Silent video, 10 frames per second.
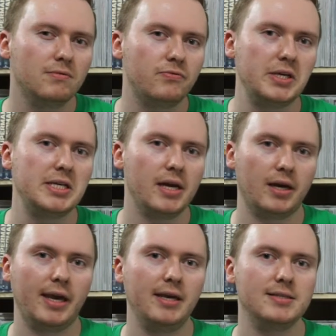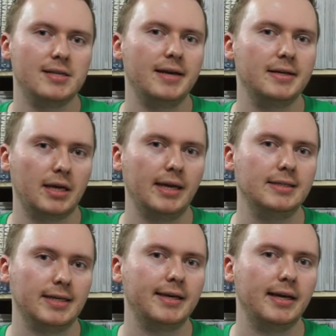wie der Ring seine
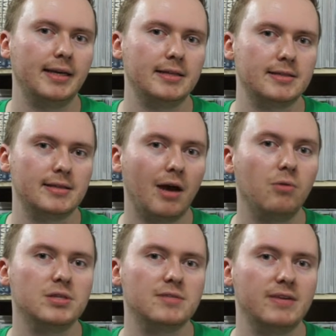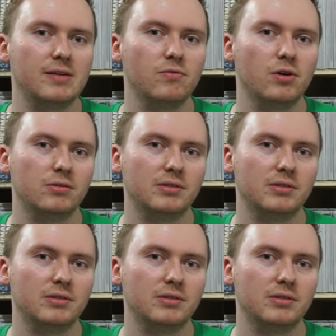Ringträger jetzt auswählen würde.